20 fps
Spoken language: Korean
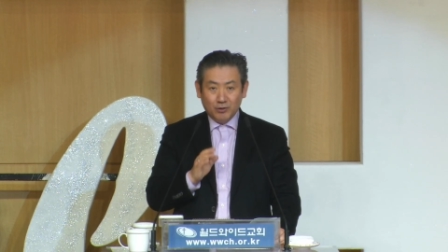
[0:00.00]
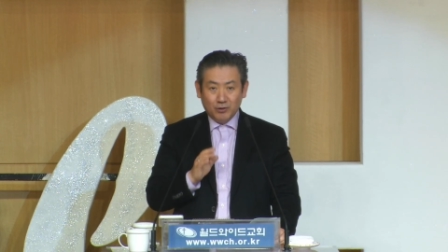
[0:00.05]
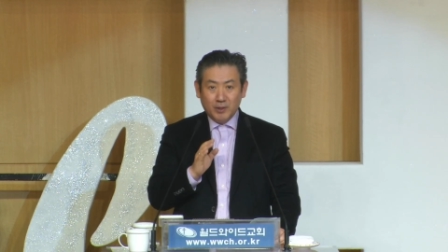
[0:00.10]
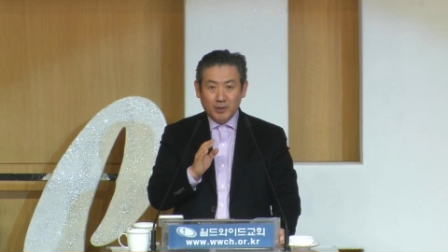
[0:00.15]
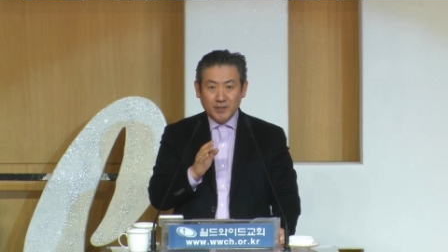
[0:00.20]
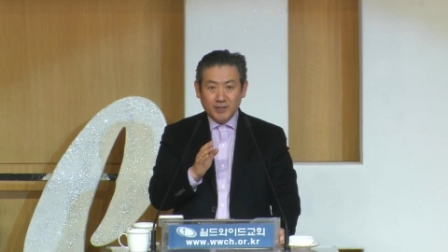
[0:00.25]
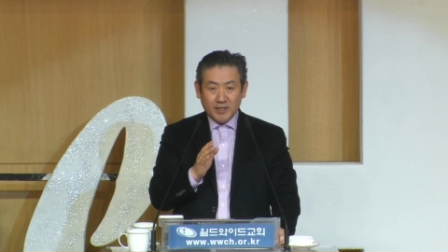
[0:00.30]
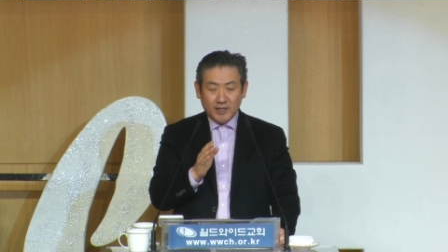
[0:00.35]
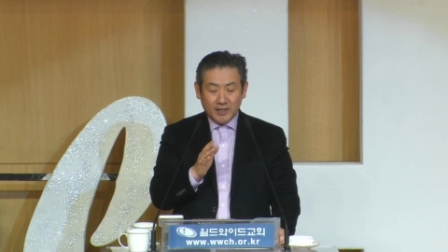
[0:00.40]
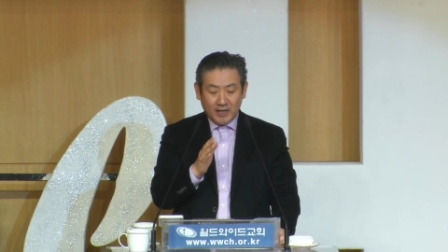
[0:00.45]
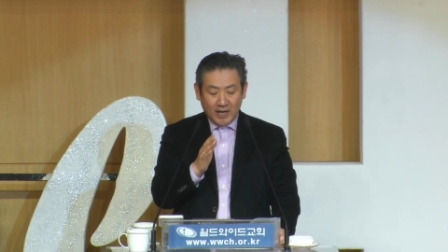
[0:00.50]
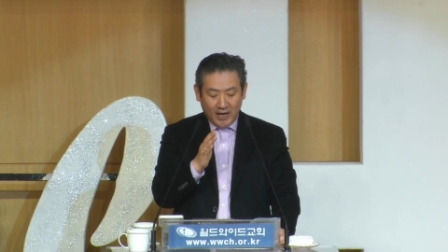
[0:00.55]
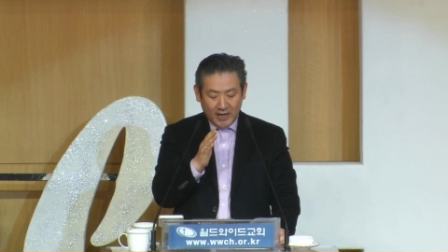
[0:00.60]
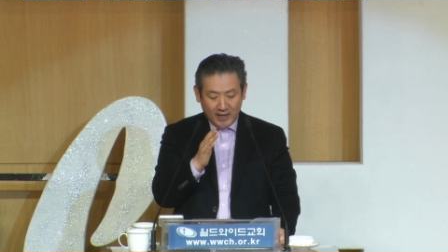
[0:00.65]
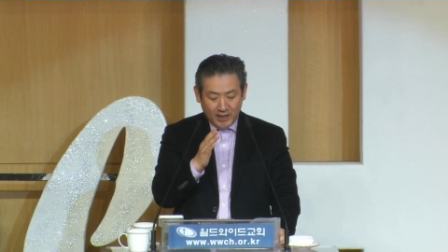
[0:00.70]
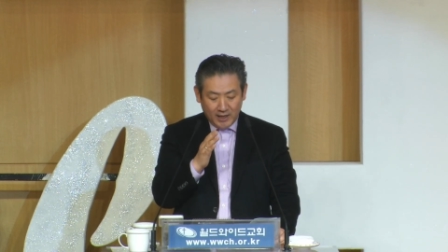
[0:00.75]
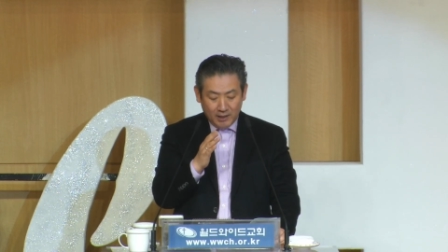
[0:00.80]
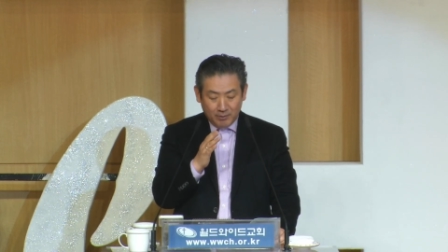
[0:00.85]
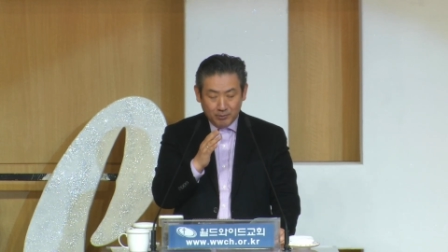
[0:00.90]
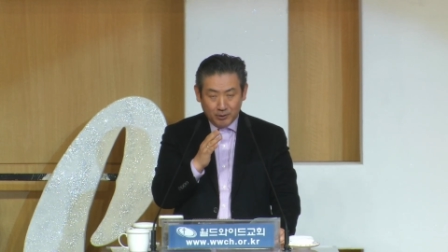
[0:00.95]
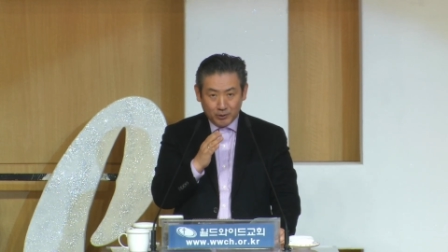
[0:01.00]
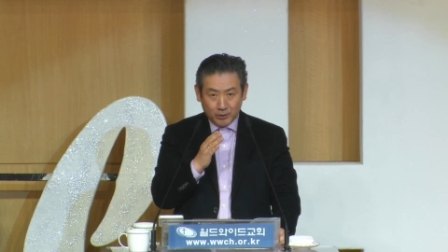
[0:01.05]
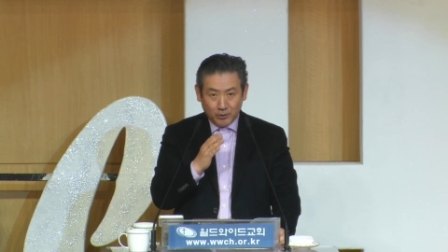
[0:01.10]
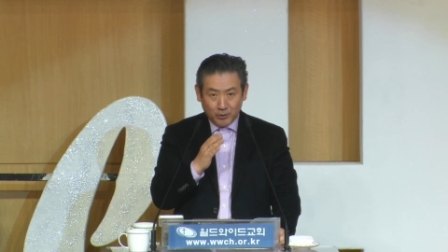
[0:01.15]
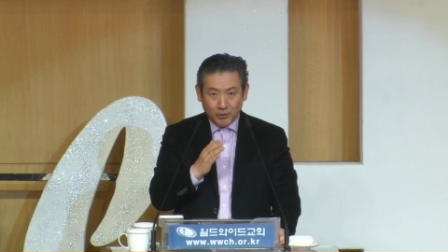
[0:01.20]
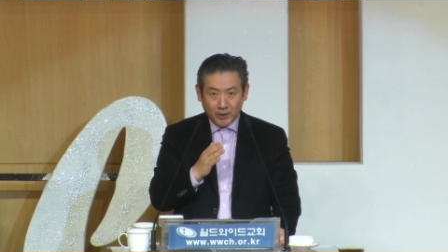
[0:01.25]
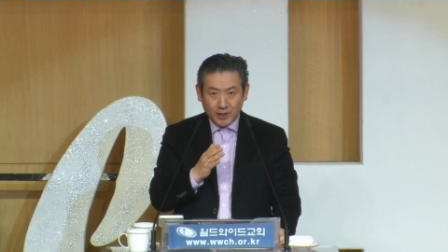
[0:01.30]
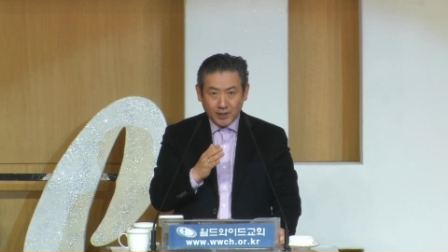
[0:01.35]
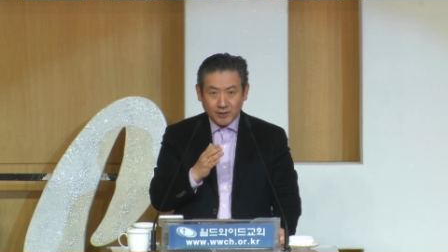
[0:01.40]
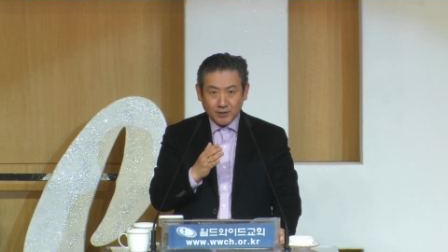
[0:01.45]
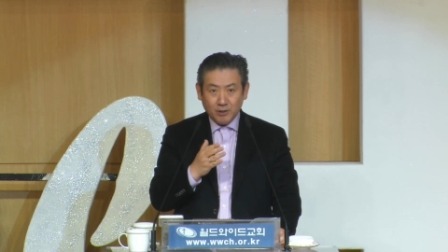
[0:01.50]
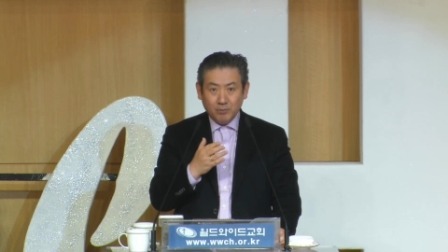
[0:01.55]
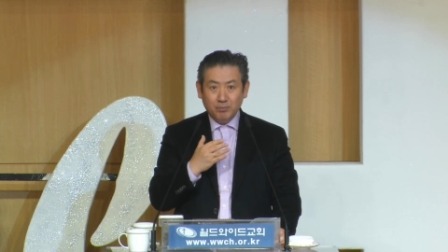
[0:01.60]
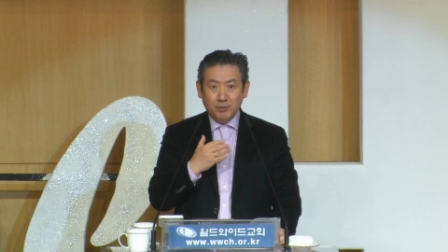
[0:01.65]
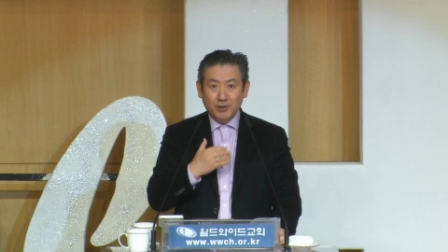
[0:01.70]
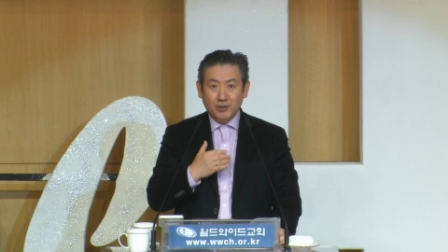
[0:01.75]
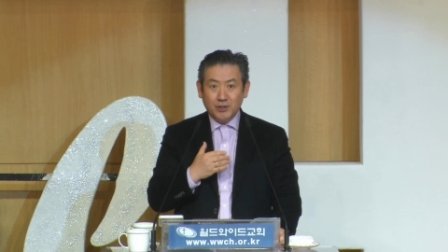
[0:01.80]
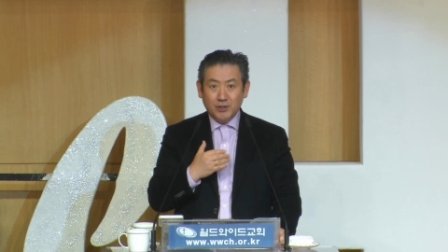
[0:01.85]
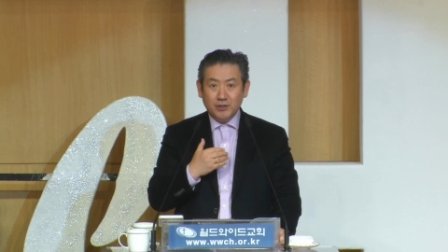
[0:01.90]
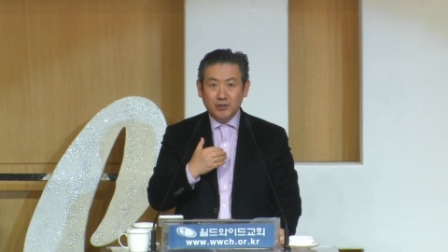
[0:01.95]
두 번째는 하나님을
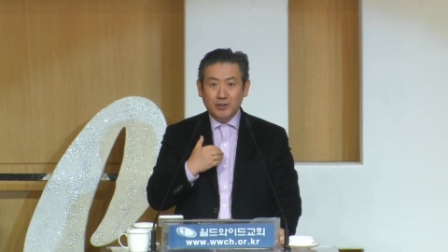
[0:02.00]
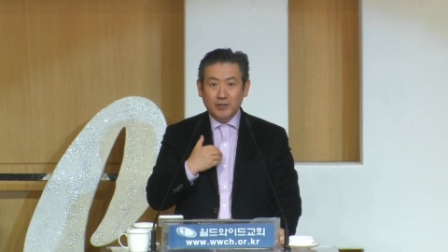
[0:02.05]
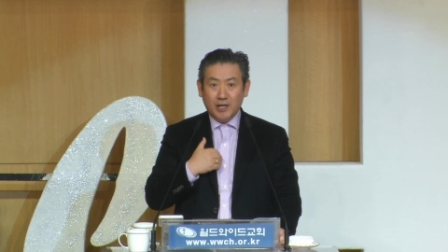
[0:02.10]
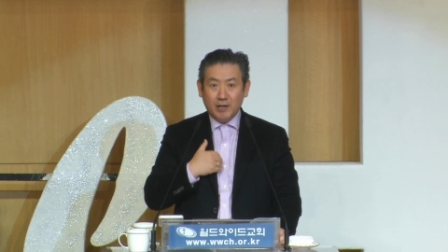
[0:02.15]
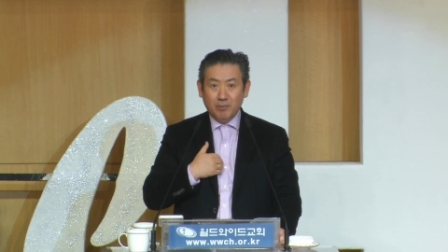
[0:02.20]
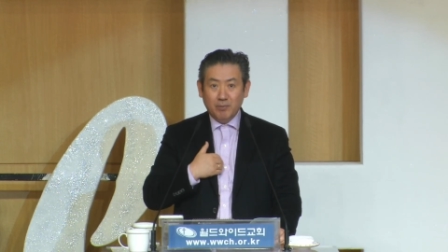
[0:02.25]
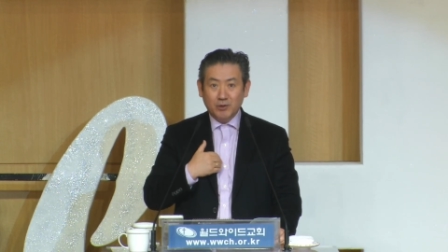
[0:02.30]
통해서 비춰진